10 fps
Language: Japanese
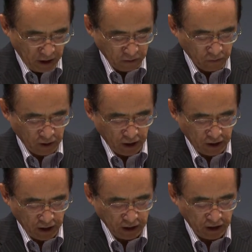この会
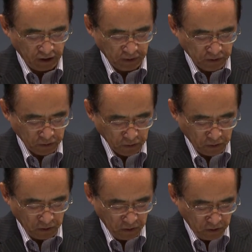ができますこと
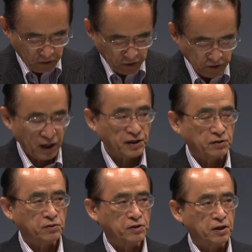を主催者
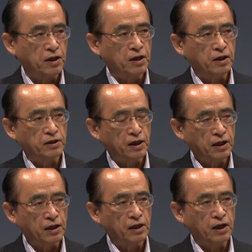として大
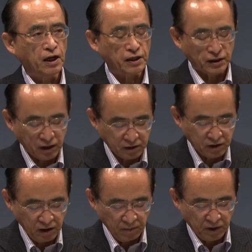変ありがたく
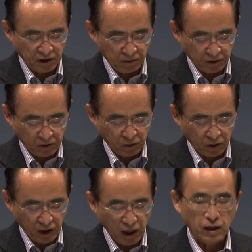皆様に心
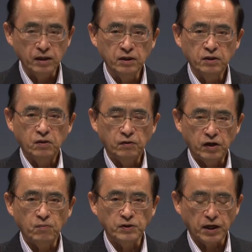から御
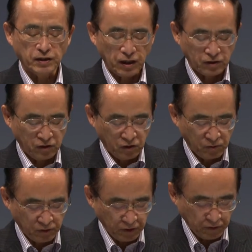礼申し上げたいと
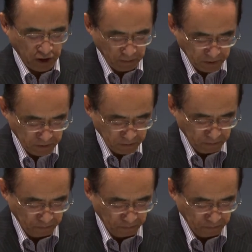思うのでございます